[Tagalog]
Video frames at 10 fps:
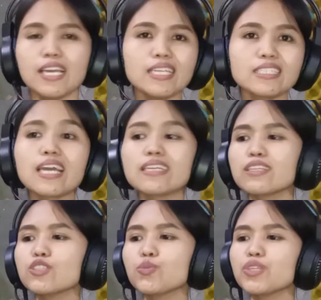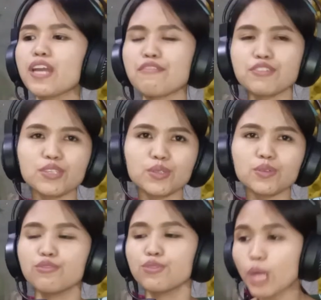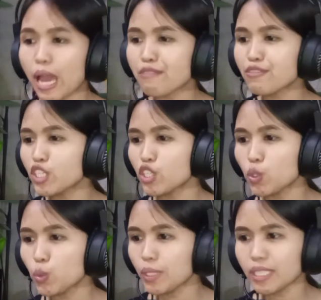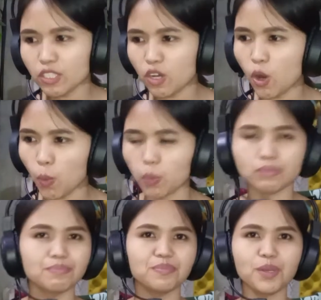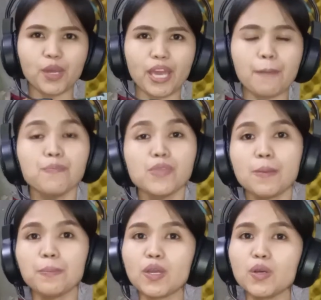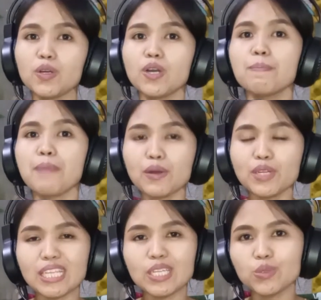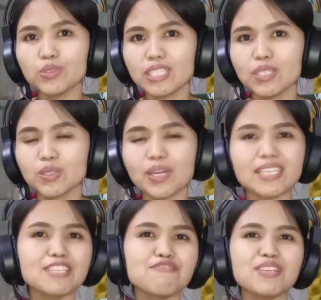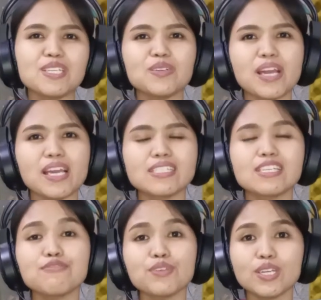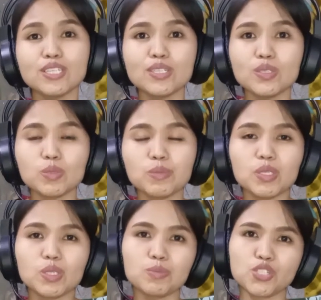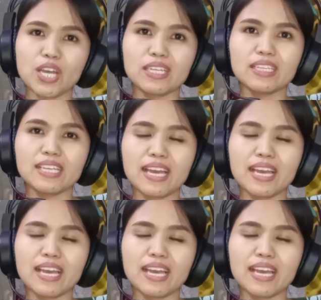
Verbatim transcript: entitled Wherever You, Wherever you Will Go. Okay, pero bago natin na-continue tong ating video guys, if you are new to my YouTube channel